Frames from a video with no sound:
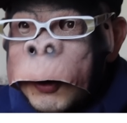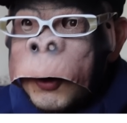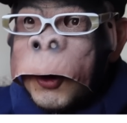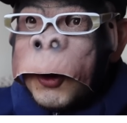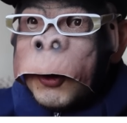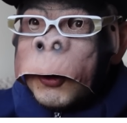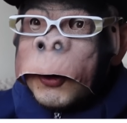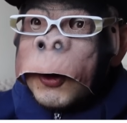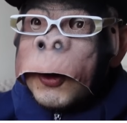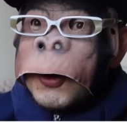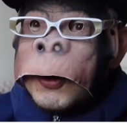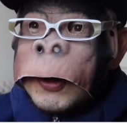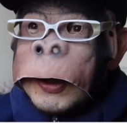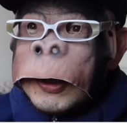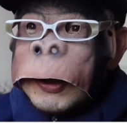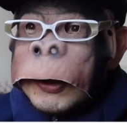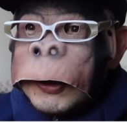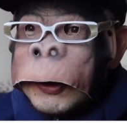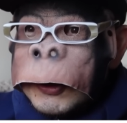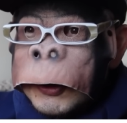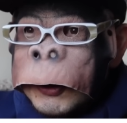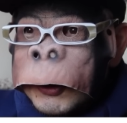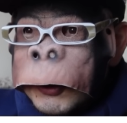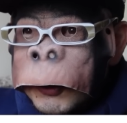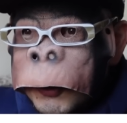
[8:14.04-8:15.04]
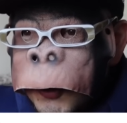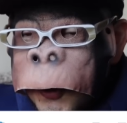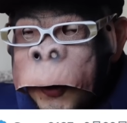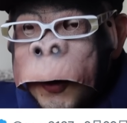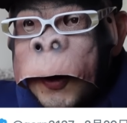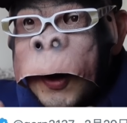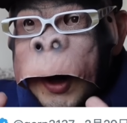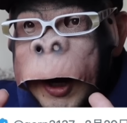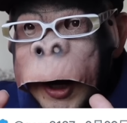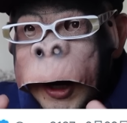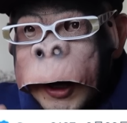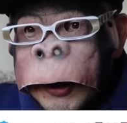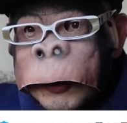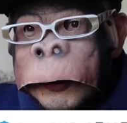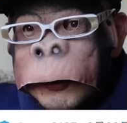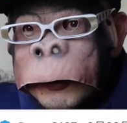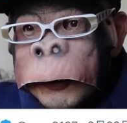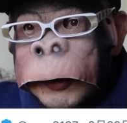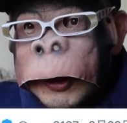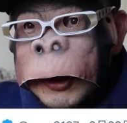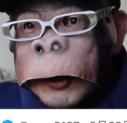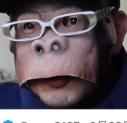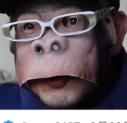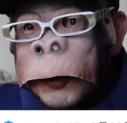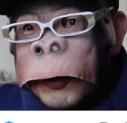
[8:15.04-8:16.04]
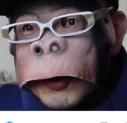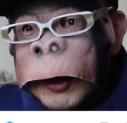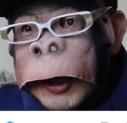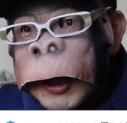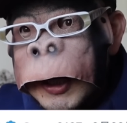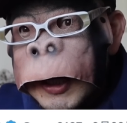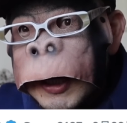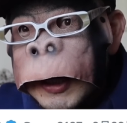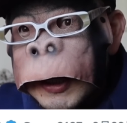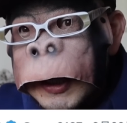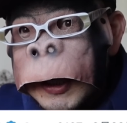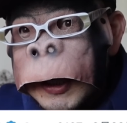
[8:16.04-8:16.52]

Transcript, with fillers: このリスクをある程度軽